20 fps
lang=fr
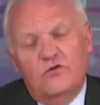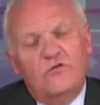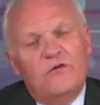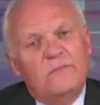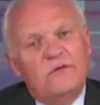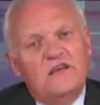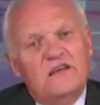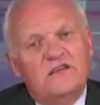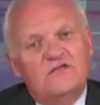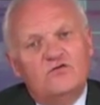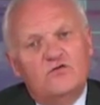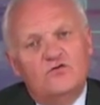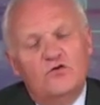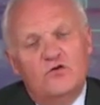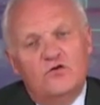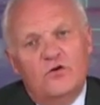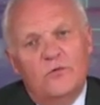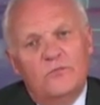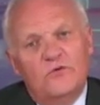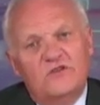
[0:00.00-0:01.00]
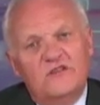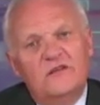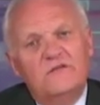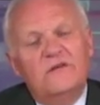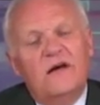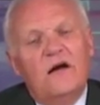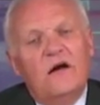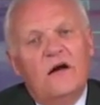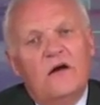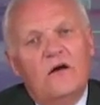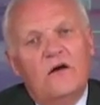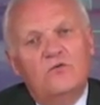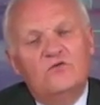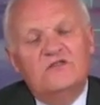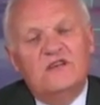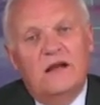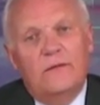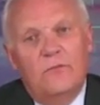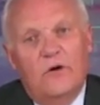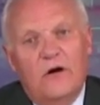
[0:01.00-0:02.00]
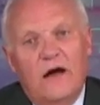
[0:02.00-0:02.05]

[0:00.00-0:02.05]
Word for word: fabrication de locomotives euh, aux Allemands.